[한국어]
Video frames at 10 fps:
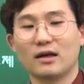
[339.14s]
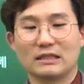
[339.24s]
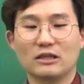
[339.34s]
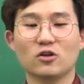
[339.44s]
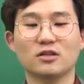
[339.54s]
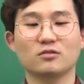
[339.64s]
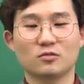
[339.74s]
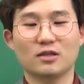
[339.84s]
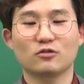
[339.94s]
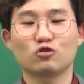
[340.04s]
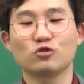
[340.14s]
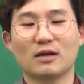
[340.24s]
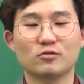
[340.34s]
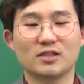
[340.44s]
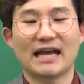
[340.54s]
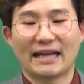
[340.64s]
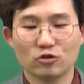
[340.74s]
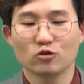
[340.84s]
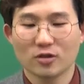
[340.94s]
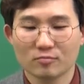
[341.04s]
이거는 그냥 중요한 문제야, 안
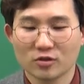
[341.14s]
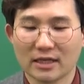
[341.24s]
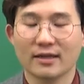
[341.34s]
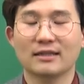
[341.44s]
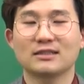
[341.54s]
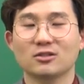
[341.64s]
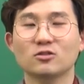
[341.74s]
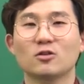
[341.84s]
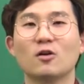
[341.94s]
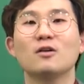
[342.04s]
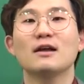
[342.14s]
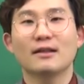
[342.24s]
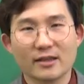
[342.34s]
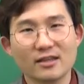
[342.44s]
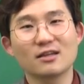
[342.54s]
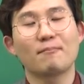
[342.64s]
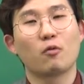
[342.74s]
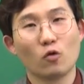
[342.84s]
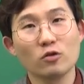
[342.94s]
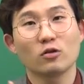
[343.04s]
중요한 문제야, 그냥 찍은 거 니들이
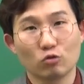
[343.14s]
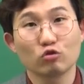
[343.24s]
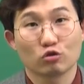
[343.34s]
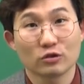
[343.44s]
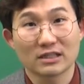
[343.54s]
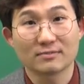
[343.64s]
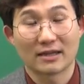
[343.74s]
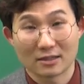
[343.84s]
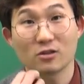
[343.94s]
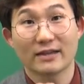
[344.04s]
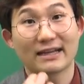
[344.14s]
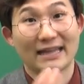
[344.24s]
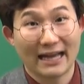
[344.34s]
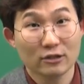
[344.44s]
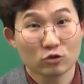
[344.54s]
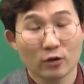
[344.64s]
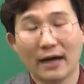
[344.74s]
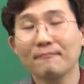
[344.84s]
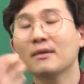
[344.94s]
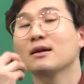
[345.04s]
보는 것도 중요하지만 그걸 내가 다 해줄
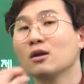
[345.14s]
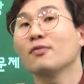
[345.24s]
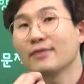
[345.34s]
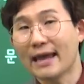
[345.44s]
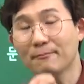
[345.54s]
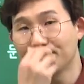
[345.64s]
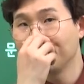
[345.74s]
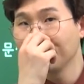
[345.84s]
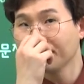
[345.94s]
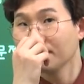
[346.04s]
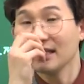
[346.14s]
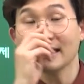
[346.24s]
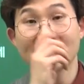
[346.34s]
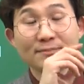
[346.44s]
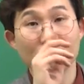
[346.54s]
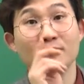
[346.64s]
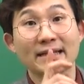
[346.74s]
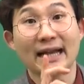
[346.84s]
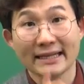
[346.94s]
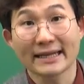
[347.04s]
거야. 그런데
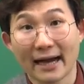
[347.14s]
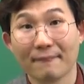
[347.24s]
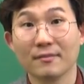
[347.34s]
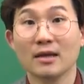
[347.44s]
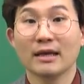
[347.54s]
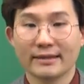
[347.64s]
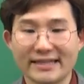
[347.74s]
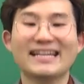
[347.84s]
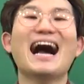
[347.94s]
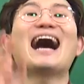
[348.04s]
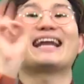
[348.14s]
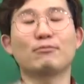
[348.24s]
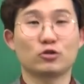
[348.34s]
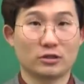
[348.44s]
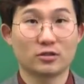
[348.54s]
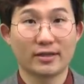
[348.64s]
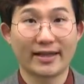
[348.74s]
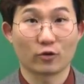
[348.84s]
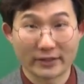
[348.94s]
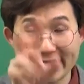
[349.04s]
그뿐만이 아니라 네가 알아볼 수 있어야
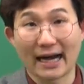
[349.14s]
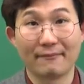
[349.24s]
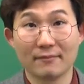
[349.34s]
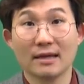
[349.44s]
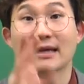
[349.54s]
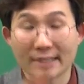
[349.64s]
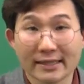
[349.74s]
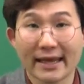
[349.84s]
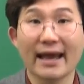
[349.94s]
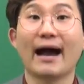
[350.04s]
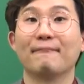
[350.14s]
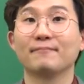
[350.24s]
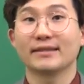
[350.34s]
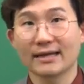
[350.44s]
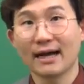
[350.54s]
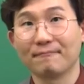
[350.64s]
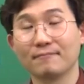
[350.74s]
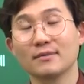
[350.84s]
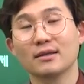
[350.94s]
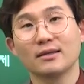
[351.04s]
된다고. 네가. 그래야 네가
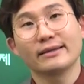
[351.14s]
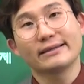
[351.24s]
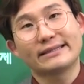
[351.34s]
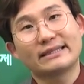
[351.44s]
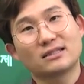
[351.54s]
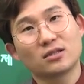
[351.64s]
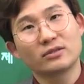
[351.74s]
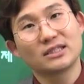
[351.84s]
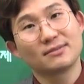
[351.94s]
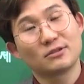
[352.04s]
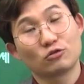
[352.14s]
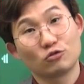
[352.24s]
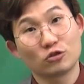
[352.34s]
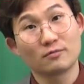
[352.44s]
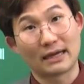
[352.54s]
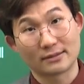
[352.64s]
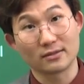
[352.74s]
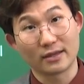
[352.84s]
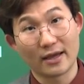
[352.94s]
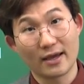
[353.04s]
2021 수능을
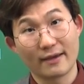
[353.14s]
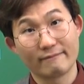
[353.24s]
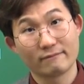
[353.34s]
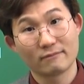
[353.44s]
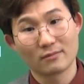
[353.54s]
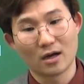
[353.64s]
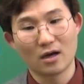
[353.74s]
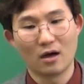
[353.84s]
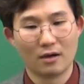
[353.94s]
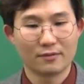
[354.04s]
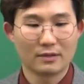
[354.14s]
봤을 때 아,